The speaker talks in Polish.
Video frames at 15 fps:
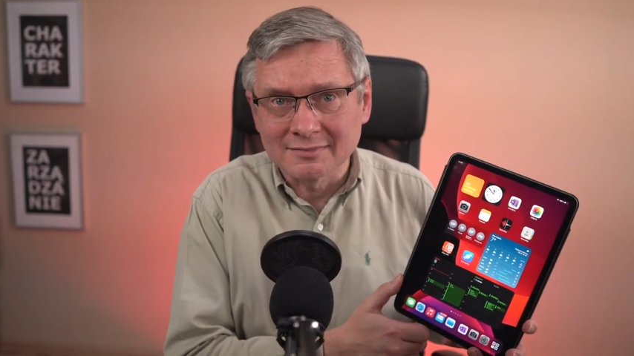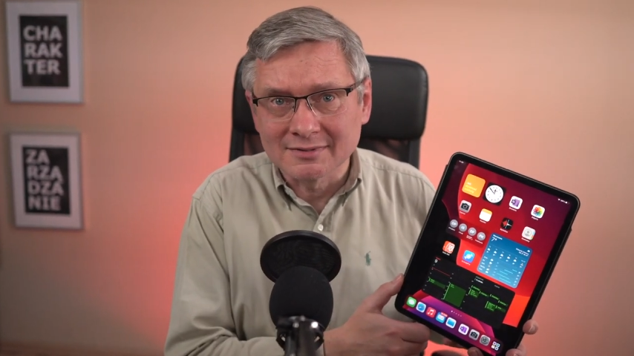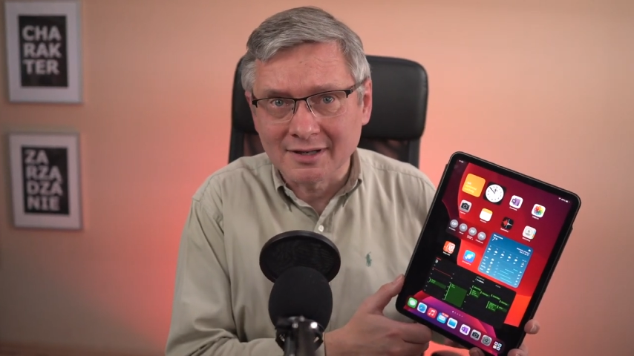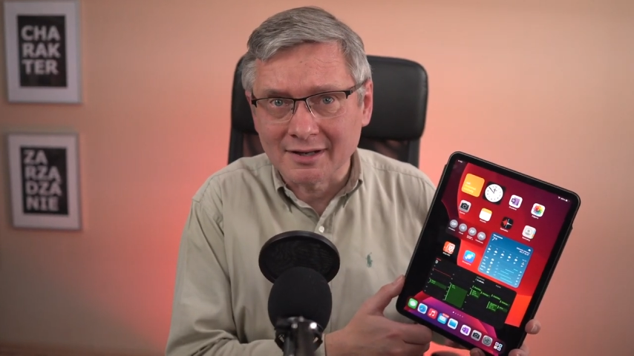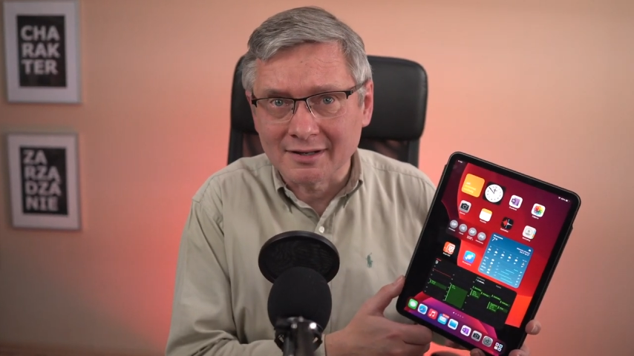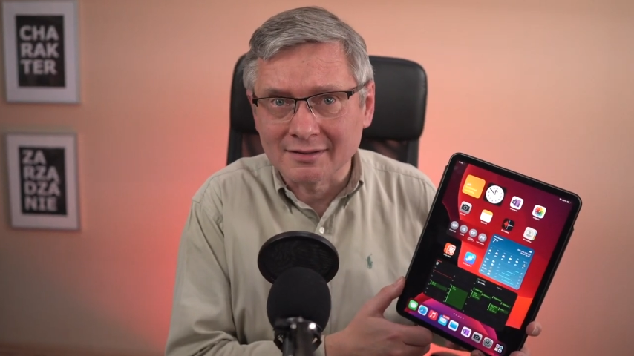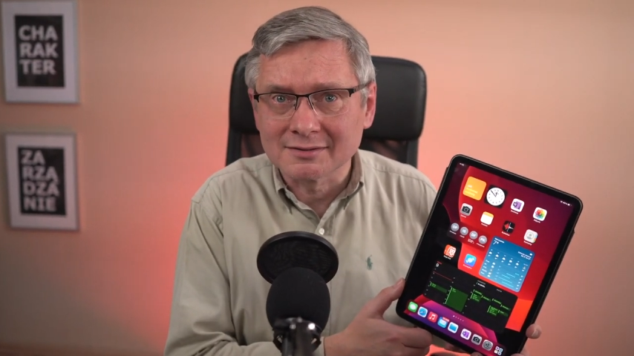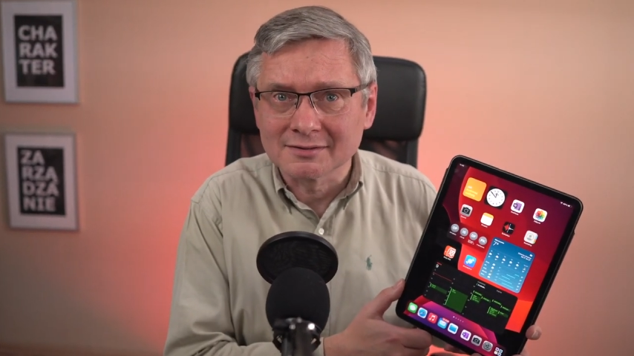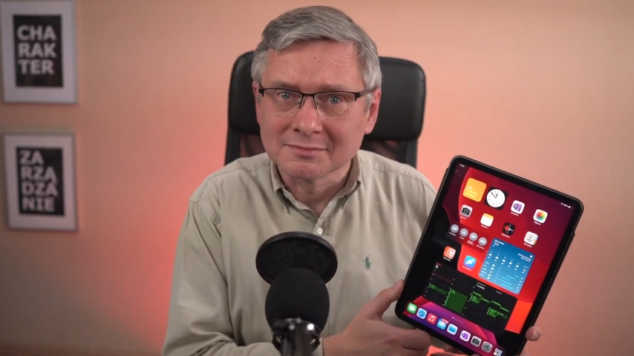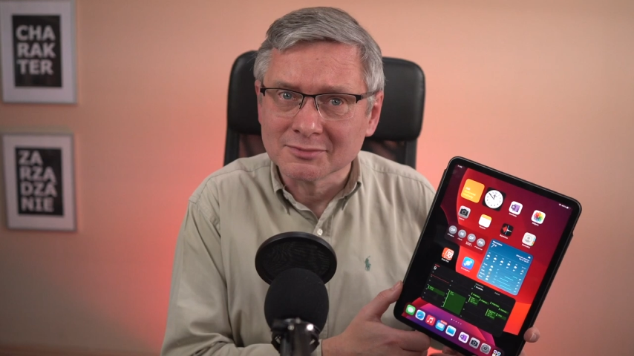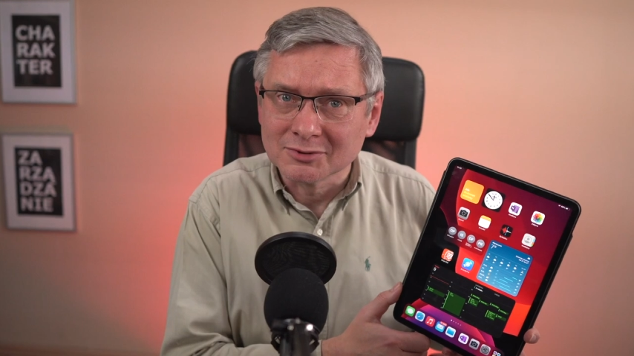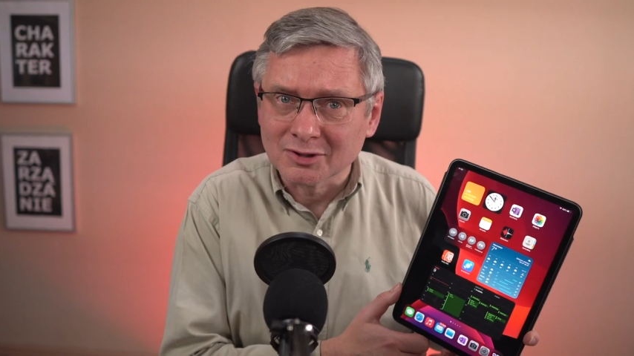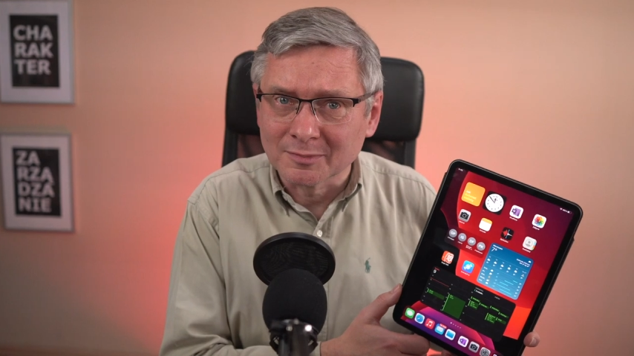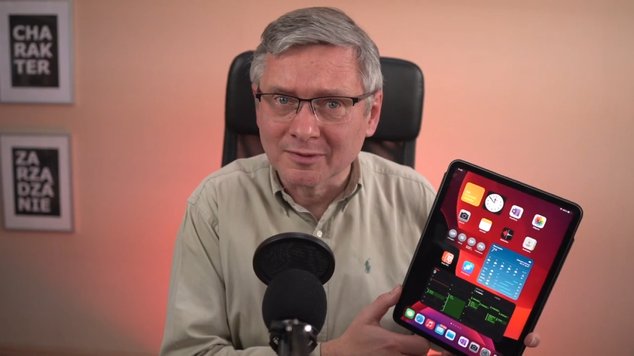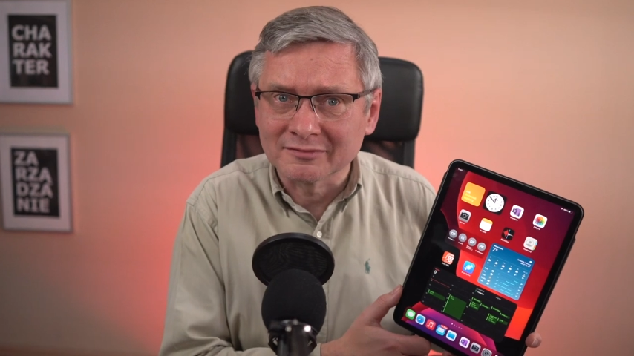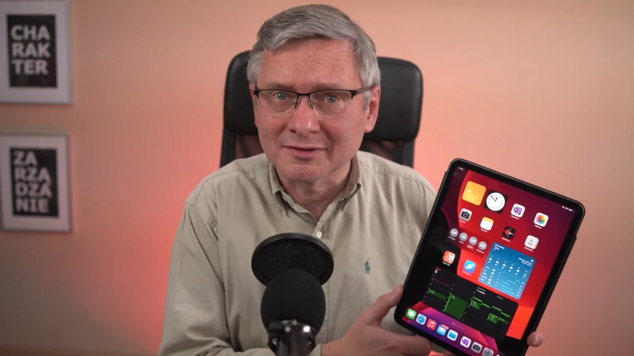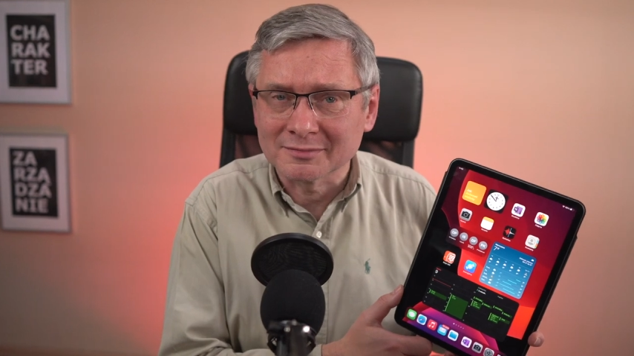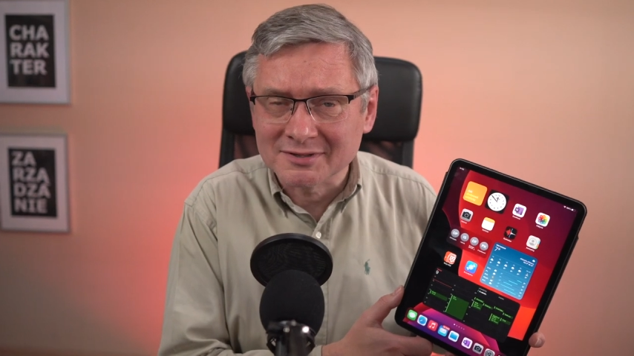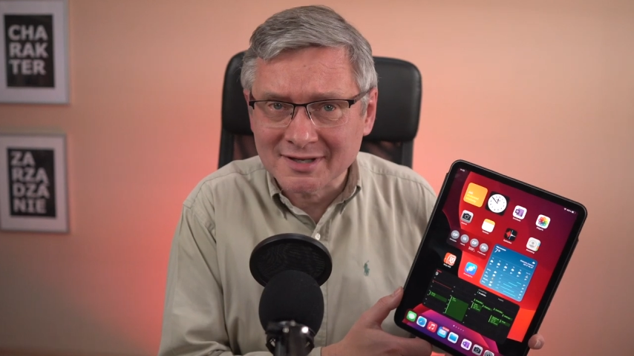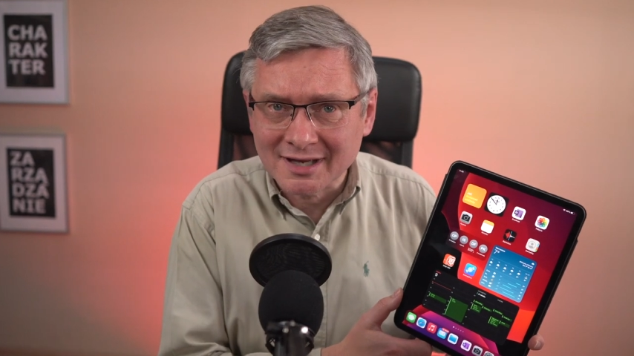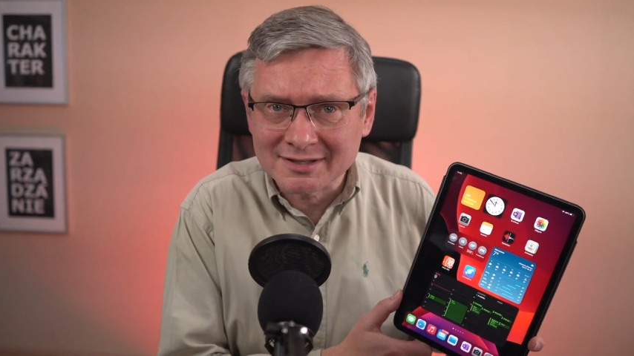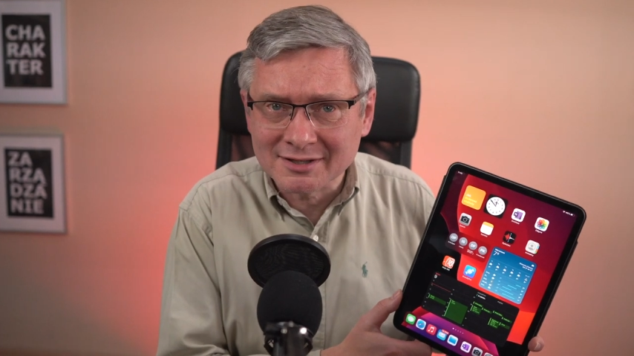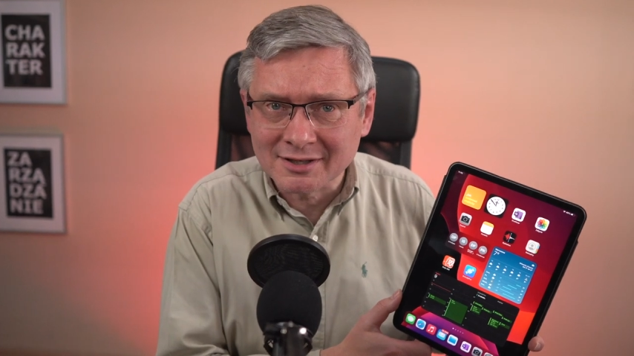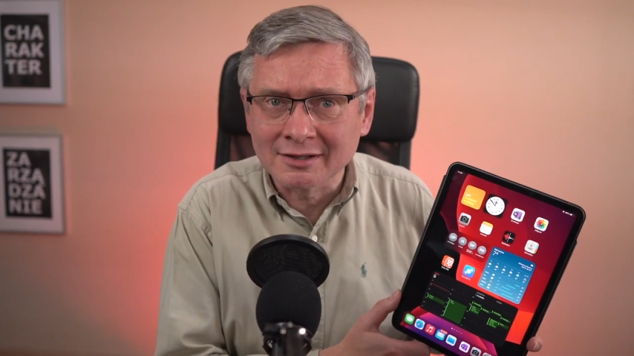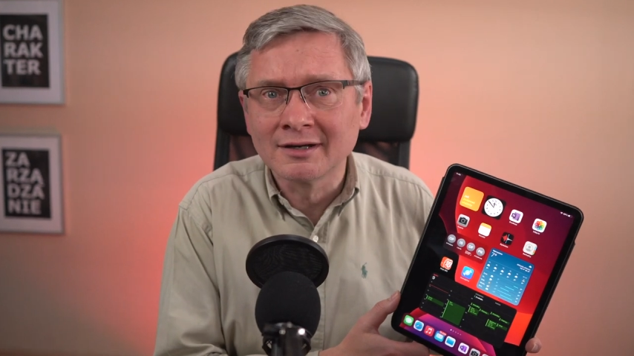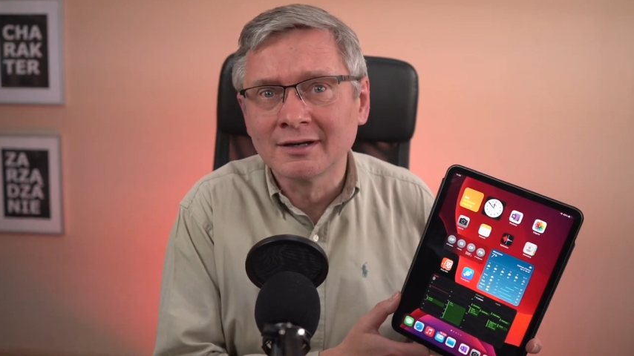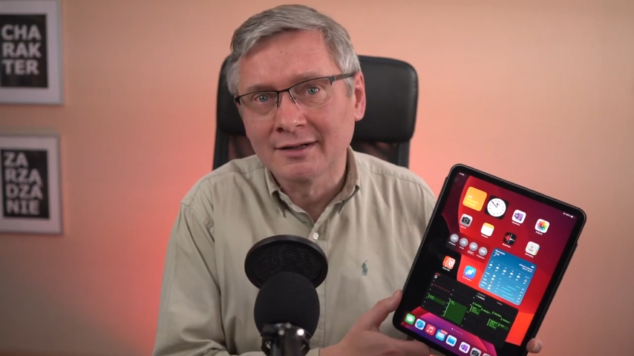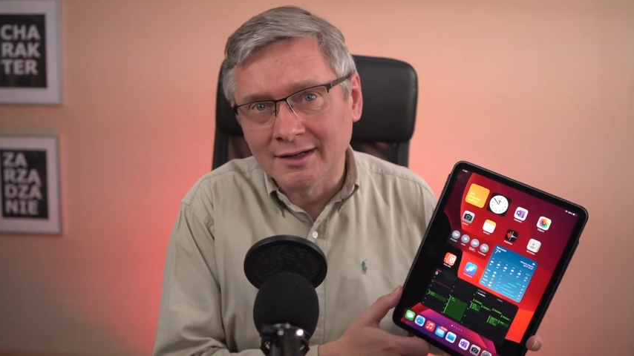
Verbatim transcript: Zaraz ci opowiem za co,